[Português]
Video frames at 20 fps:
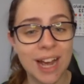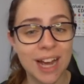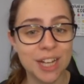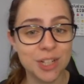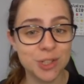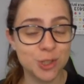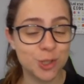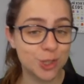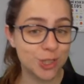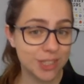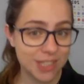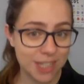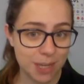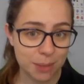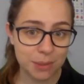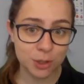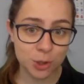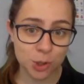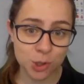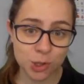a gente já
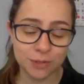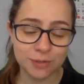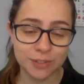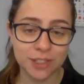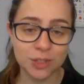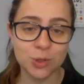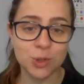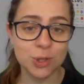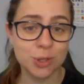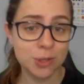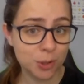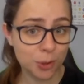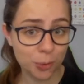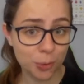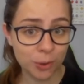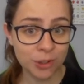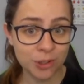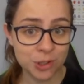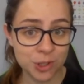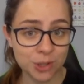sabe que a gente está falando de
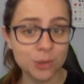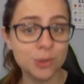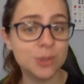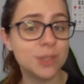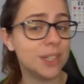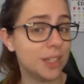circuitinhos,